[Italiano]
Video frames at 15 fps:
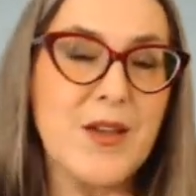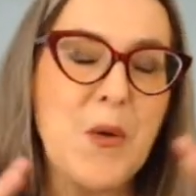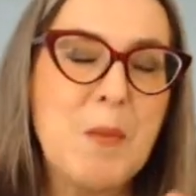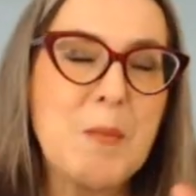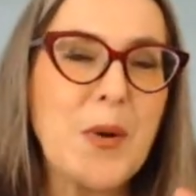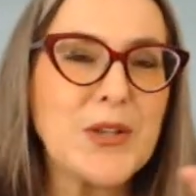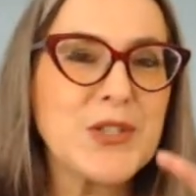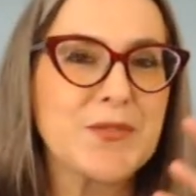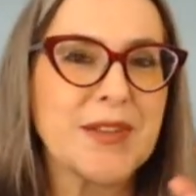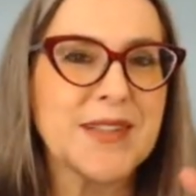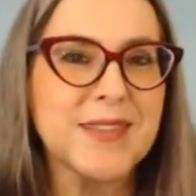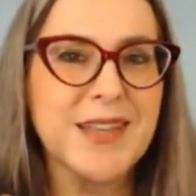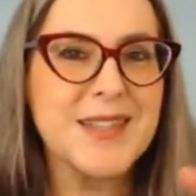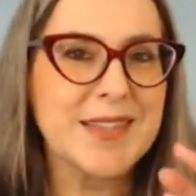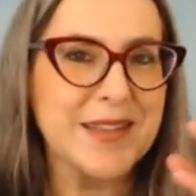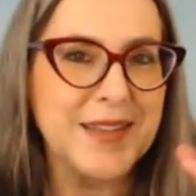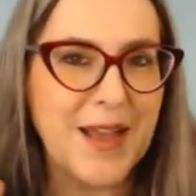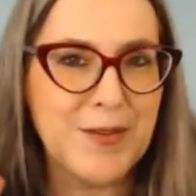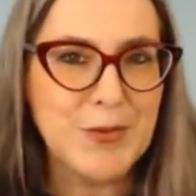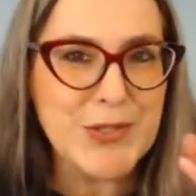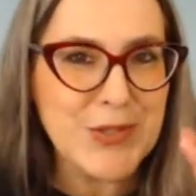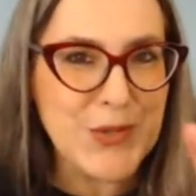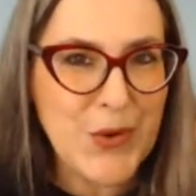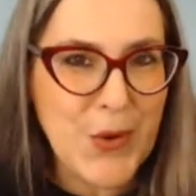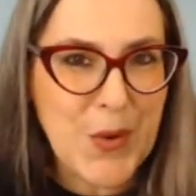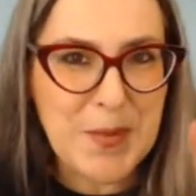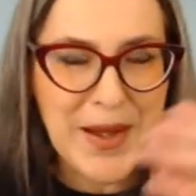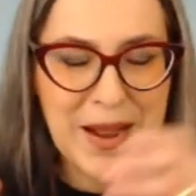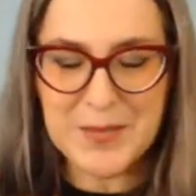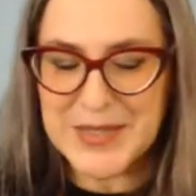un po' ci fantasticavo
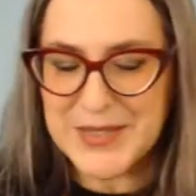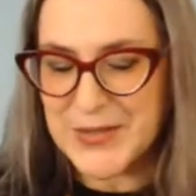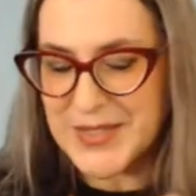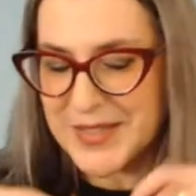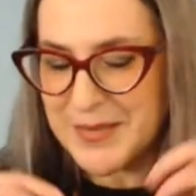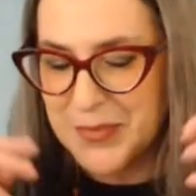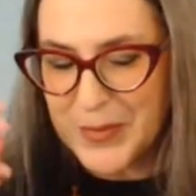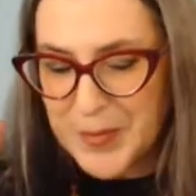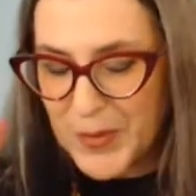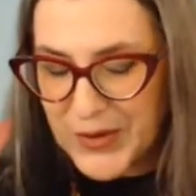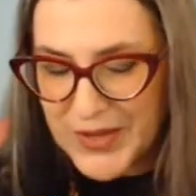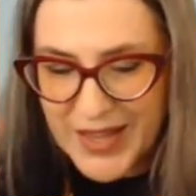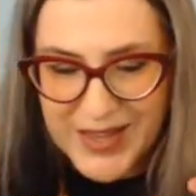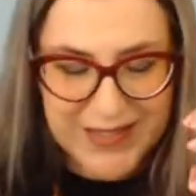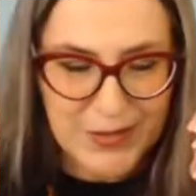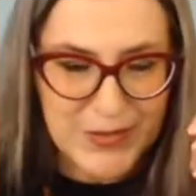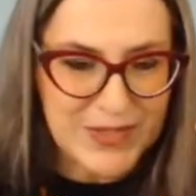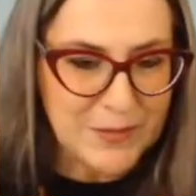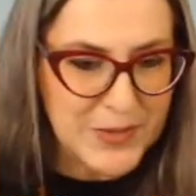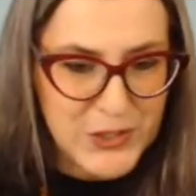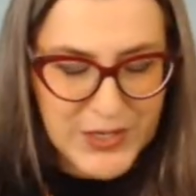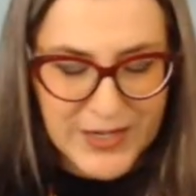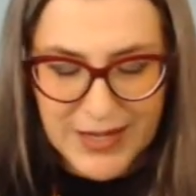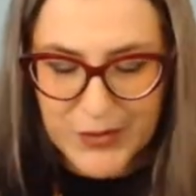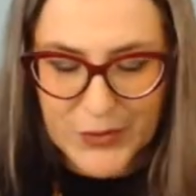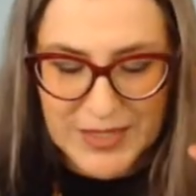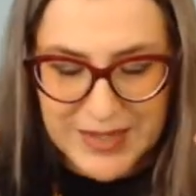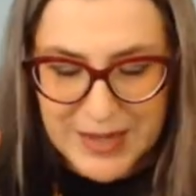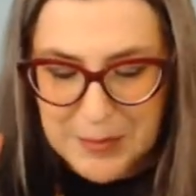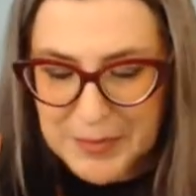sopra, mi sono sempre un po' chiesta, ho sempre cercato
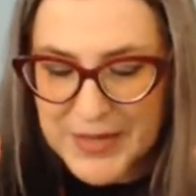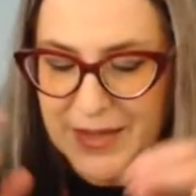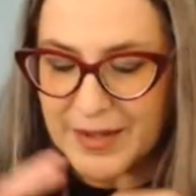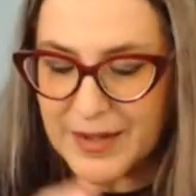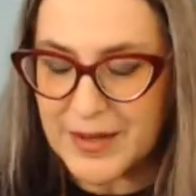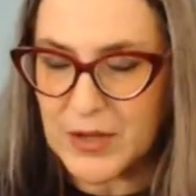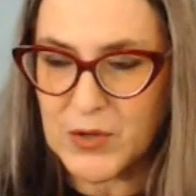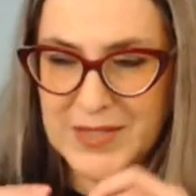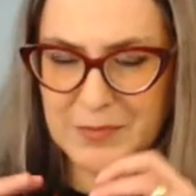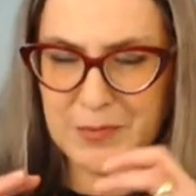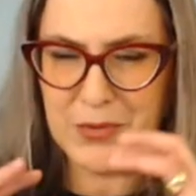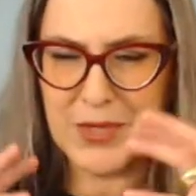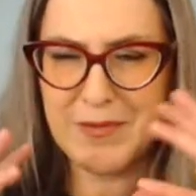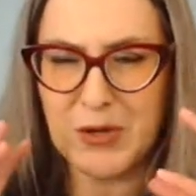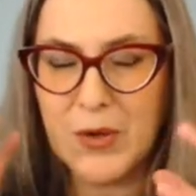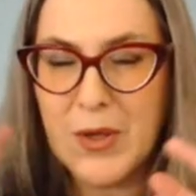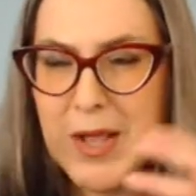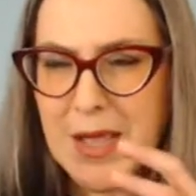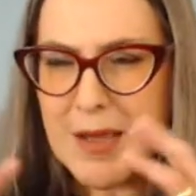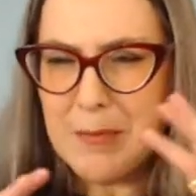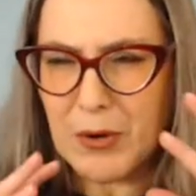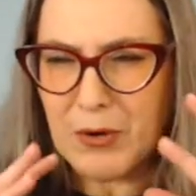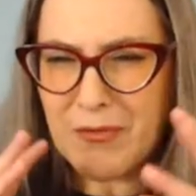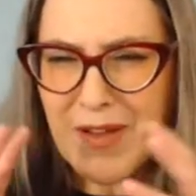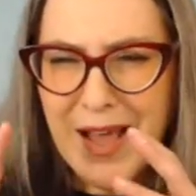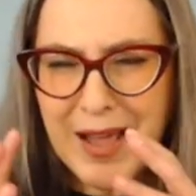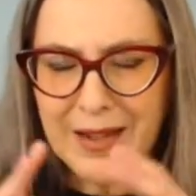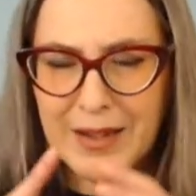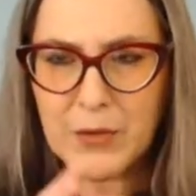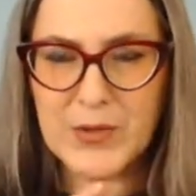di capire che cosa potevano
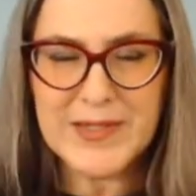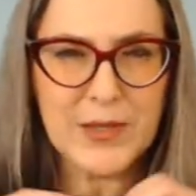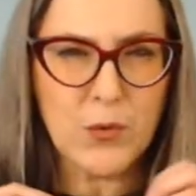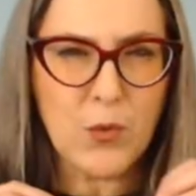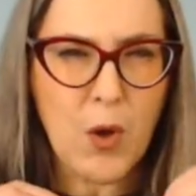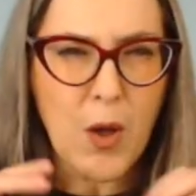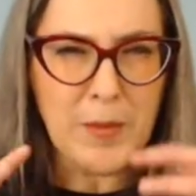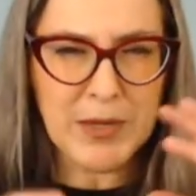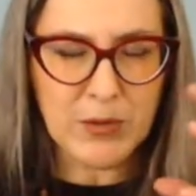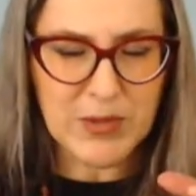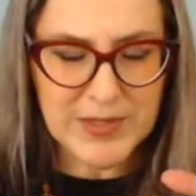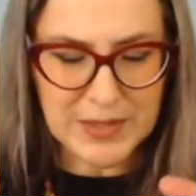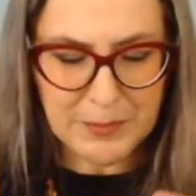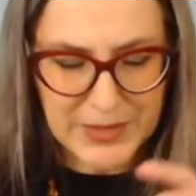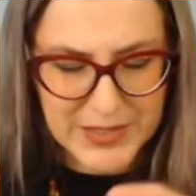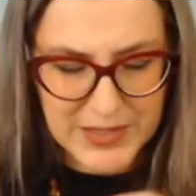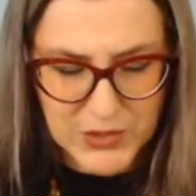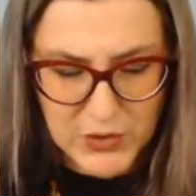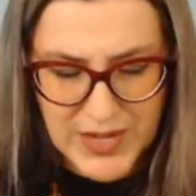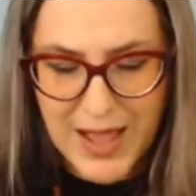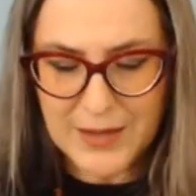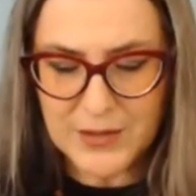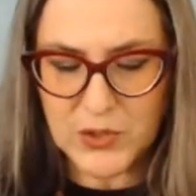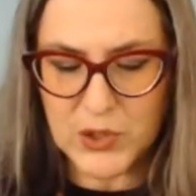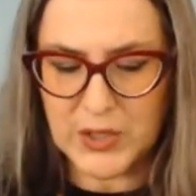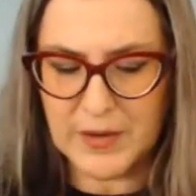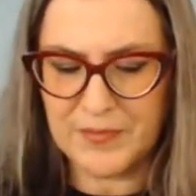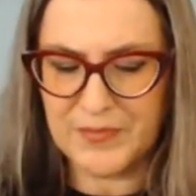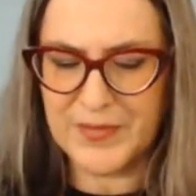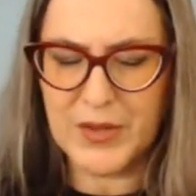provare questi uomini, questi
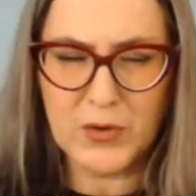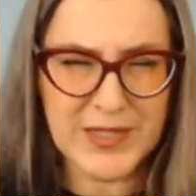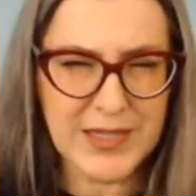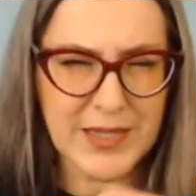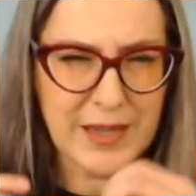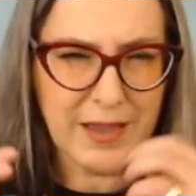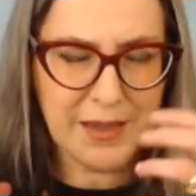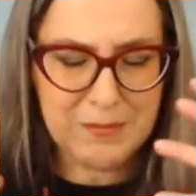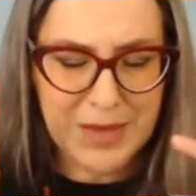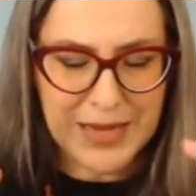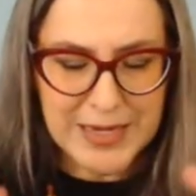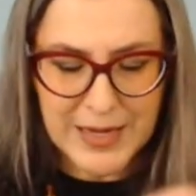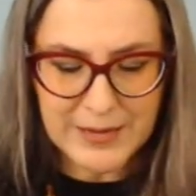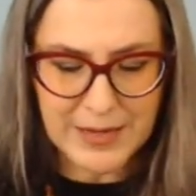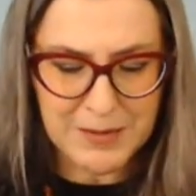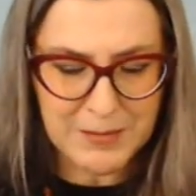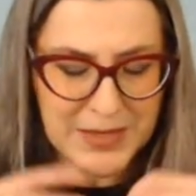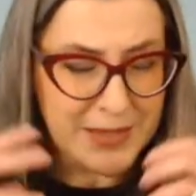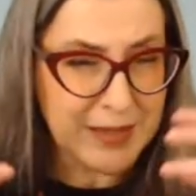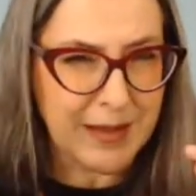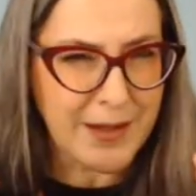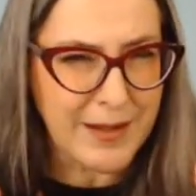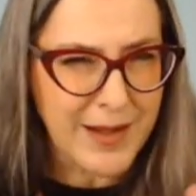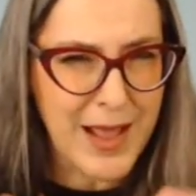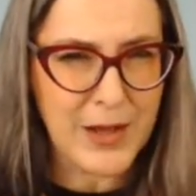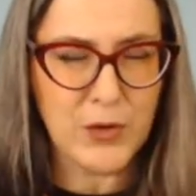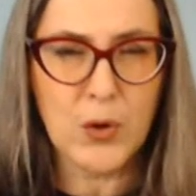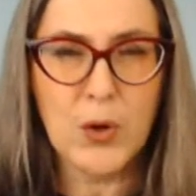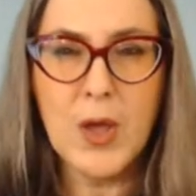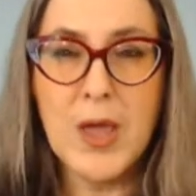personaggi così eh, in balia del
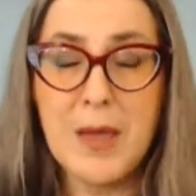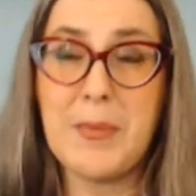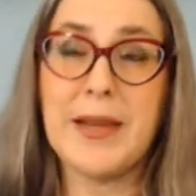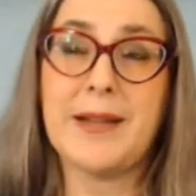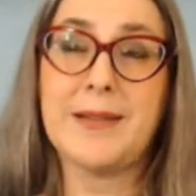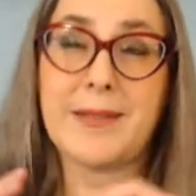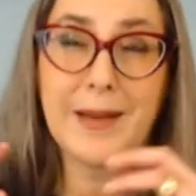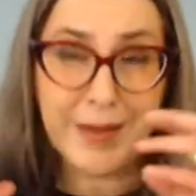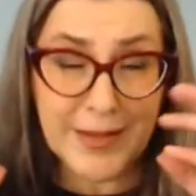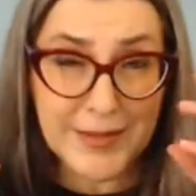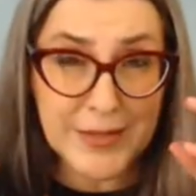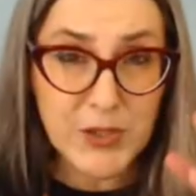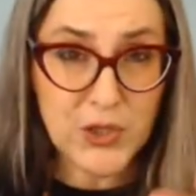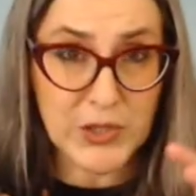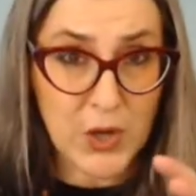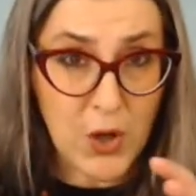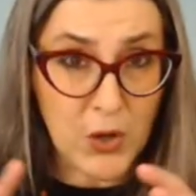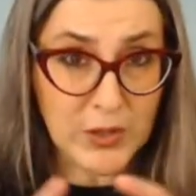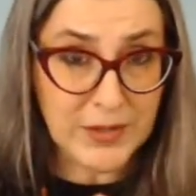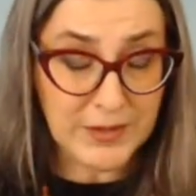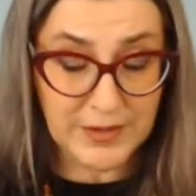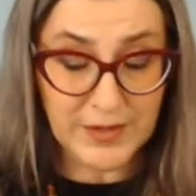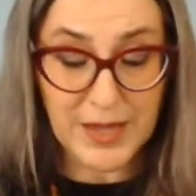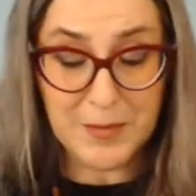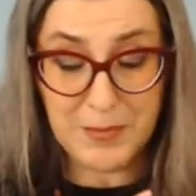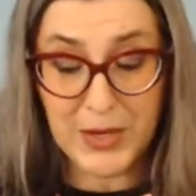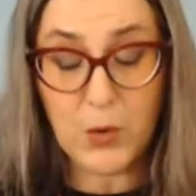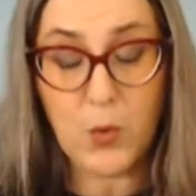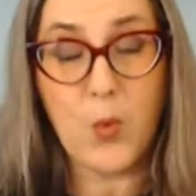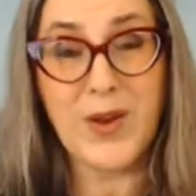Mediterraneo per 13 notti e
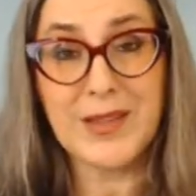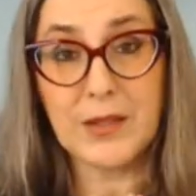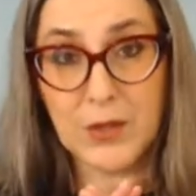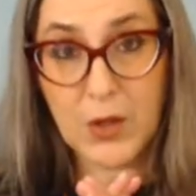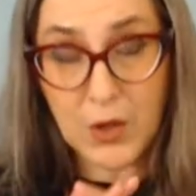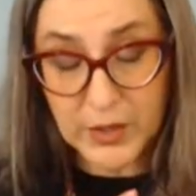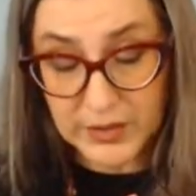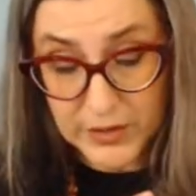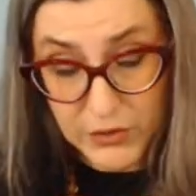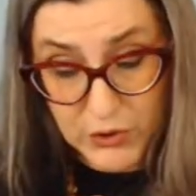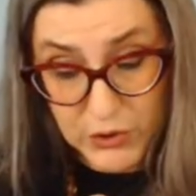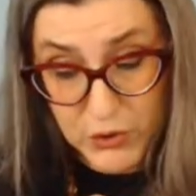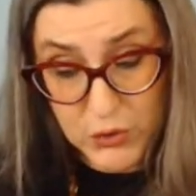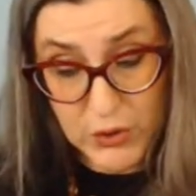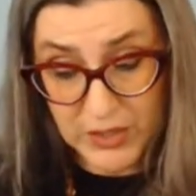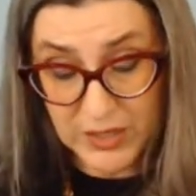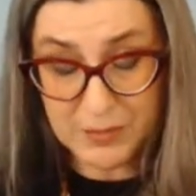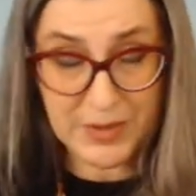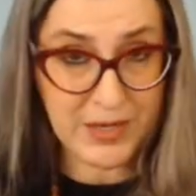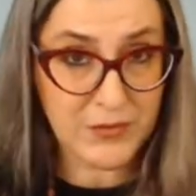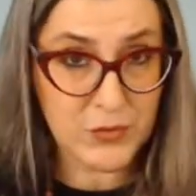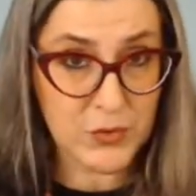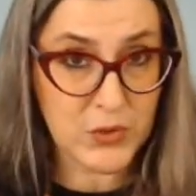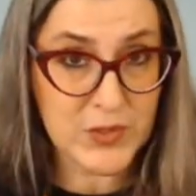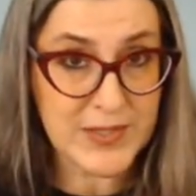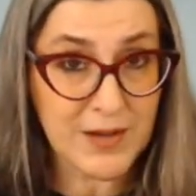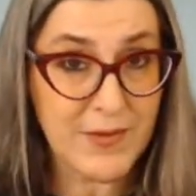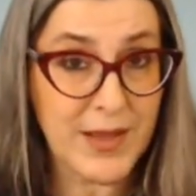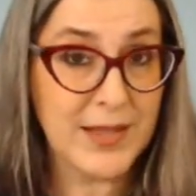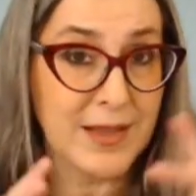per 14 giorni perché furono
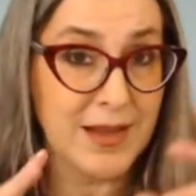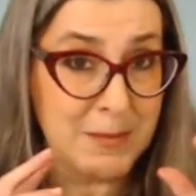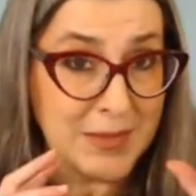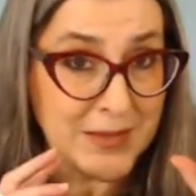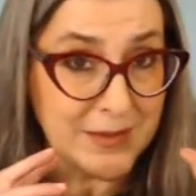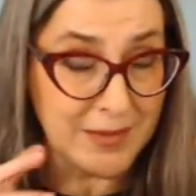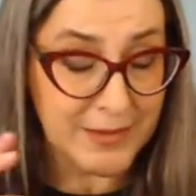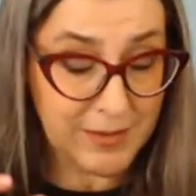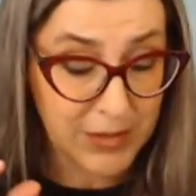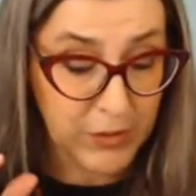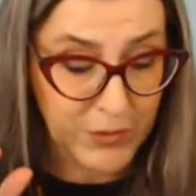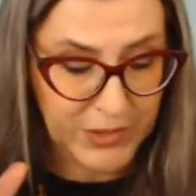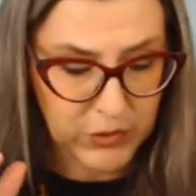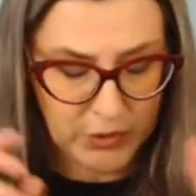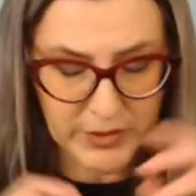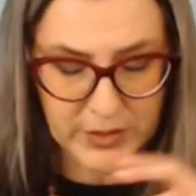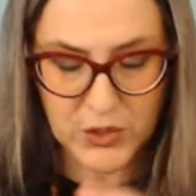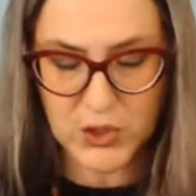salvati alla mattina del 14